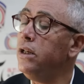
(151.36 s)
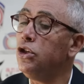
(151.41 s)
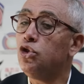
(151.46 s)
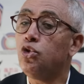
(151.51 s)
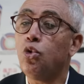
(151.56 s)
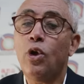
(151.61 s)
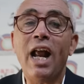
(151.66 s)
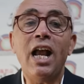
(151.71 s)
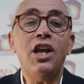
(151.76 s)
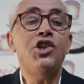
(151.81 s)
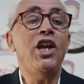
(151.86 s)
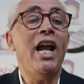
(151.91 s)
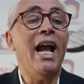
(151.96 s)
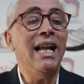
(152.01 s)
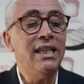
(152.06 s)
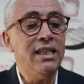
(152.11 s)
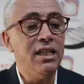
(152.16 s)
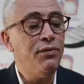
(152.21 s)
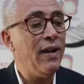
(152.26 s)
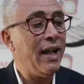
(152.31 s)
تراجع
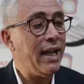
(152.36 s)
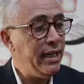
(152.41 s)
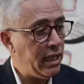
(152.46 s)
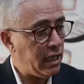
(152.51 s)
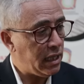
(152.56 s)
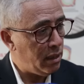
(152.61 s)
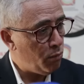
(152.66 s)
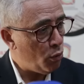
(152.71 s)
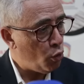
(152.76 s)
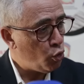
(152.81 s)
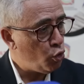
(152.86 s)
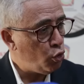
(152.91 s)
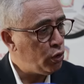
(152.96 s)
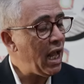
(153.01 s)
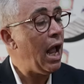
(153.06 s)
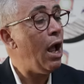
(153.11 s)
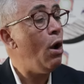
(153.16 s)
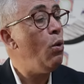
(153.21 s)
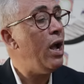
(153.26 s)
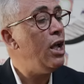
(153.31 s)
الاتفاقيات
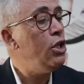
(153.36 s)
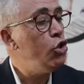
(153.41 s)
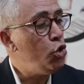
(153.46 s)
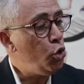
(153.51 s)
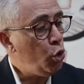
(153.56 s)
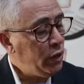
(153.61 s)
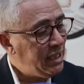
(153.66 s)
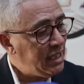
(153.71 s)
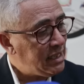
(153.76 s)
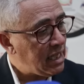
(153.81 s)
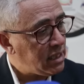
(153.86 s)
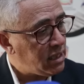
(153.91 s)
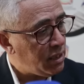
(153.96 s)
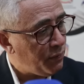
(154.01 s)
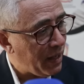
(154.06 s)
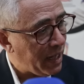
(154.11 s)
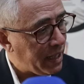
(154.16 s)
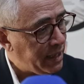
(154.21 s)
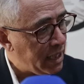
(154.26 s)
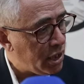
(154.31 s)
الموجوده او ان تحدث
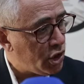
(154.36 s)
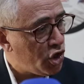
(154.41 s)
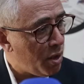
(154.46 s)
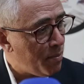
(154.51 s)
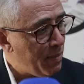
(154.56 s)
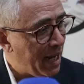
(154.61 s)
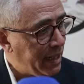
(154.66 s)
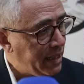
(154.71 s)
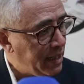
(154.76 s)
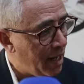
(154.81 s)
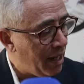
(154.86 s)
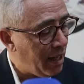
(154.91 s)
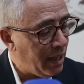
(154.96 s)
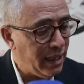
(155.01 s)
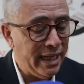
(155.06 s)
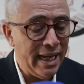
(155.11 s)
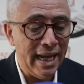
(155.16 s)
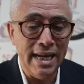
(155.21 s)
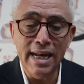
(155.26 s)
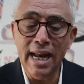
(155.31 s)
اتفاقيات جماعيه
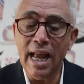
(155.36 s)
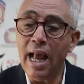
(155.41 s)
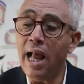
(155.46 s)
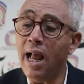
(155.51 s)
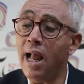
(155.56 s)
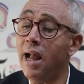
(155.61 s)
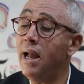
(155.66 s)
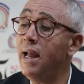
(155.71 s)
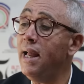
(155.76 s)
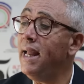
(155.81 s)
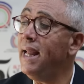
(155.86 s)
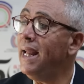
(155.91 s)
لانها